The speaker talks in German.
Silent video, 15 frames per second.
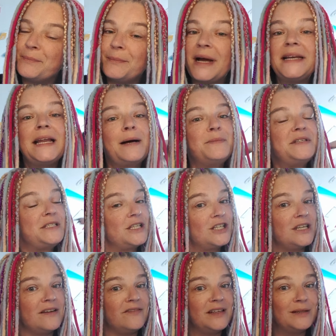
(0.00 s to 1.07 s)
Mein Name ist
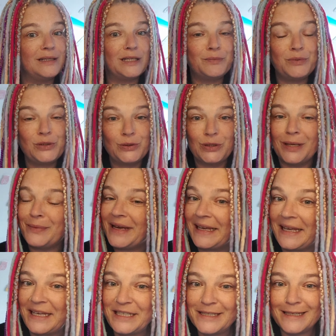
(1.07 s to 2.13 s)
Steffi und ich bin
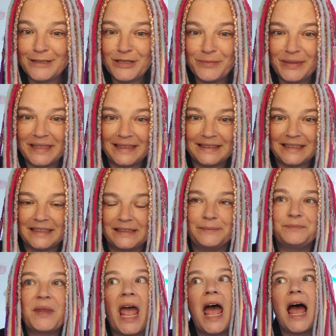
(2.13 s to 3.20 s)
unabhängige sensi
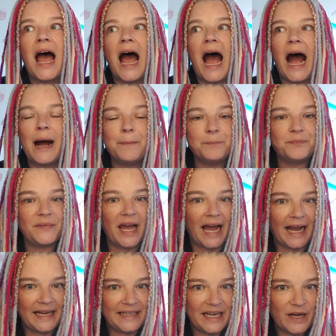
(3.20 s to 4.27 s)
Habt
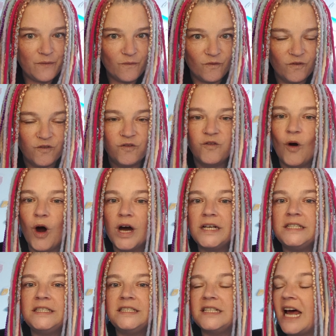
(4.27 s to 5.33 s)
einen
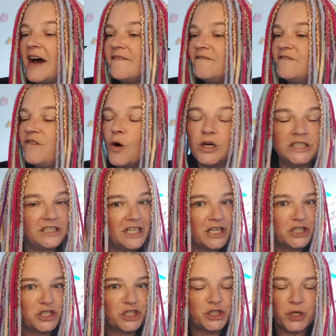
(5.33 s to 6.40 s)
wunder,
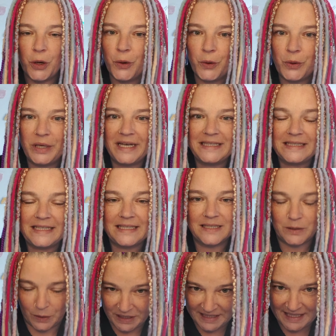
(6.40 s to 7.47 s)
wunderschönen
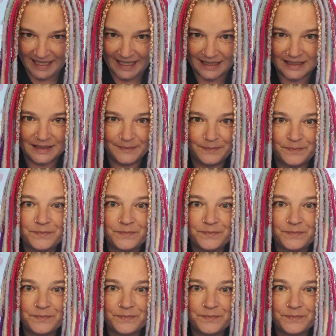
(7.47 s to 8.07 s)
Sonntag.